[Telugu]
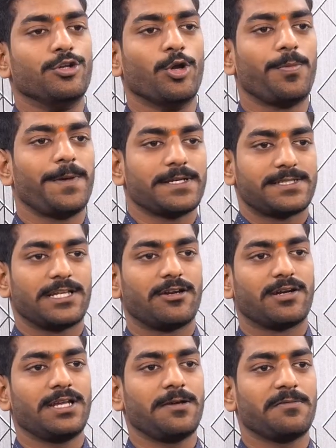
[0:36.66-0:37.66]

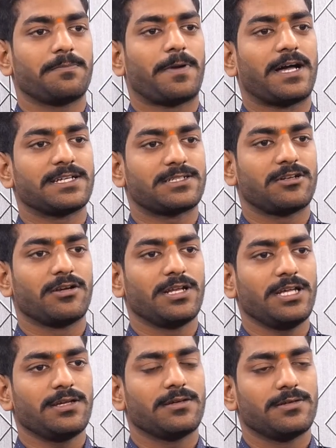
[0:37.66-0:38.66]
యూపీఎస్సీలోని
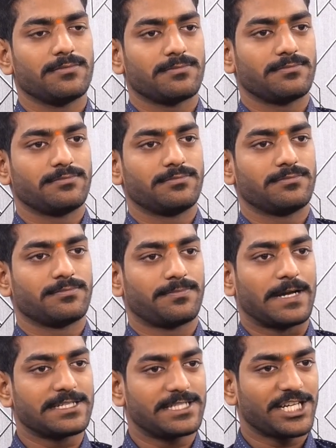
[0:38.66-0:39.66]
పాస్ట్లోని
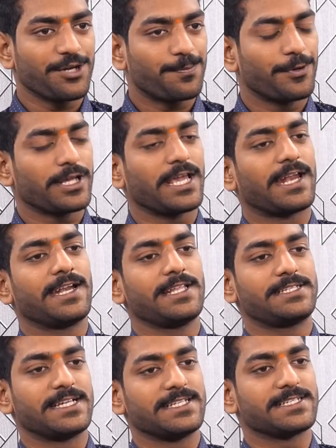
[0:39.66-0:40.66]
పాస్ట్కి ఇప్పటికి ఎలాంటి
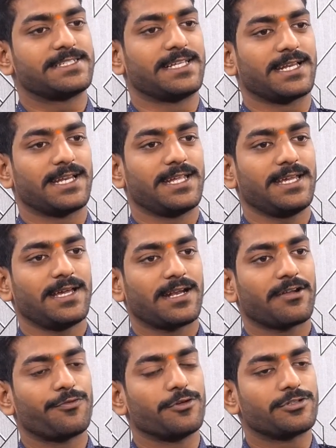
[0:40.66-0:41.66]
చేంజెస్ జరిగినాయి
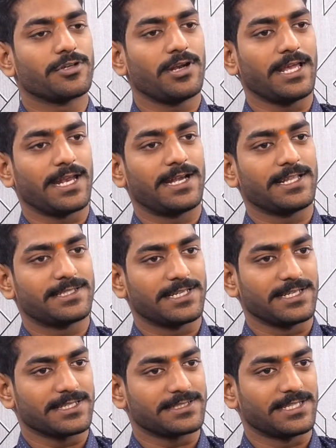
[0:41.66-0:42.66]
అండ్ ఫ్యూచర్లో ఎలాంటి
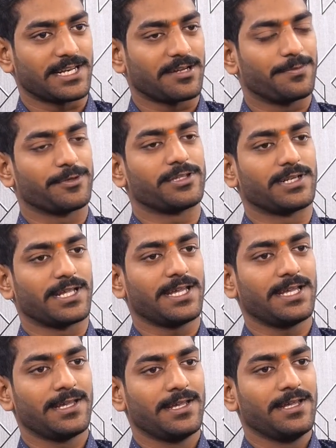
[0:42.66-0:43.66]
చేంజెస్ జరగబోతున్నాయి
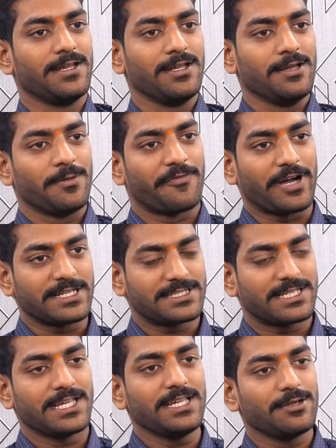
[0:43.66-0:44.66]

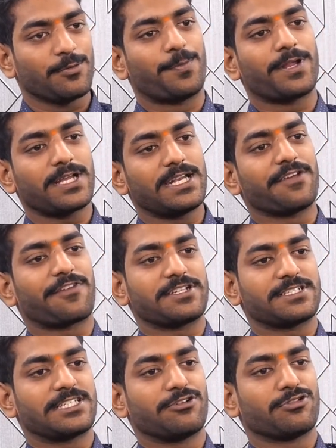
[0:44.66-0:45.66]
ఫాస్ట్కి ఇప్పటికి
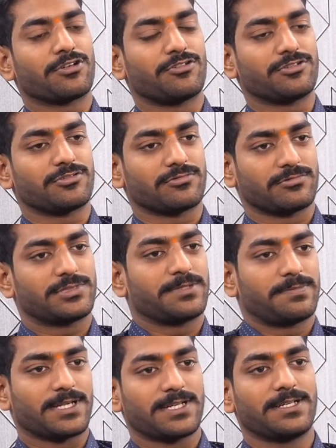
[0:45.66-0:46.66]
డిఫరెన్సెస్ ఏముందో కొంచెం
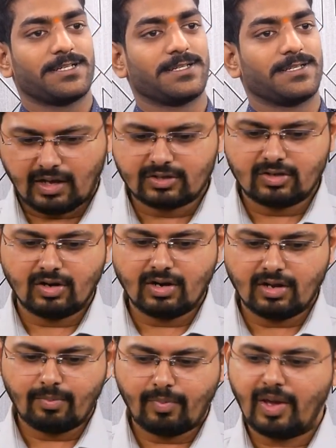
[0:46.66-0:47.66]
చెప్తారా
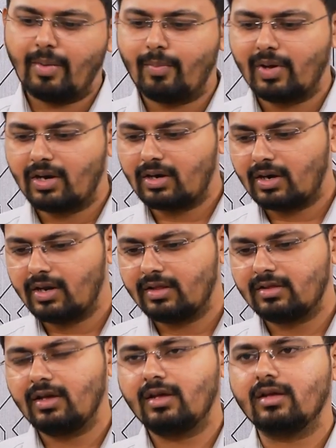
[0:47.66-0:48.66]
యాక్చువల్గా పేపర్
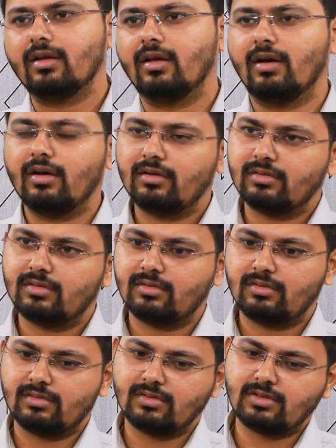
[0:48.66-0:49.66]
అనేది
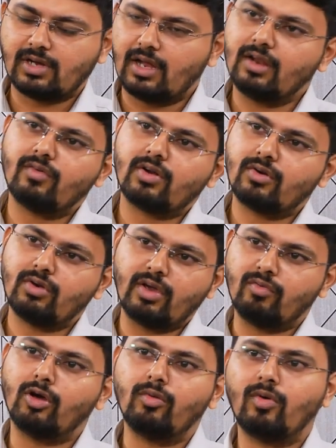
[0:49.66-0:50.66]
చాలా వరకు
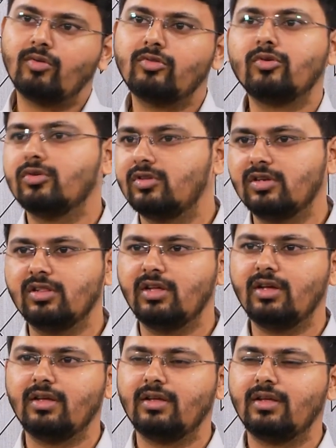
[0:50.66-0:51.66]
ఎవాల్వ్ అవుతూ
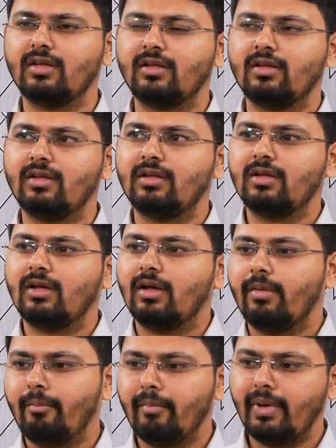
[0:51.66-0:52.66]
వచ్చింది
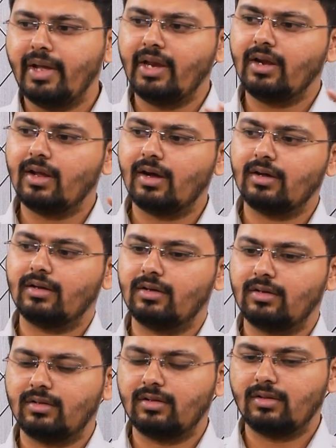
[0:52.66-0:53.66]
మెయిన్గా
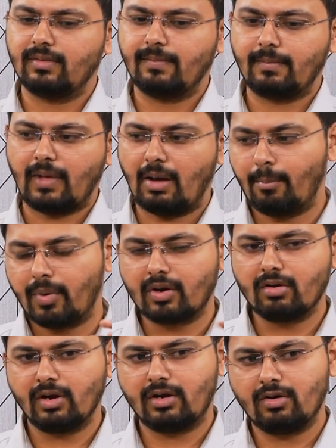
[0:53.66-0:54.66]

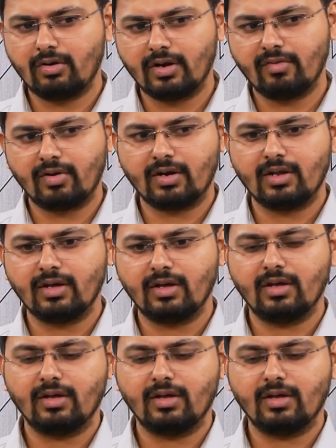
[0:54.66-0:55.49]
అప్పట్లో ఎట్లుండేవంటే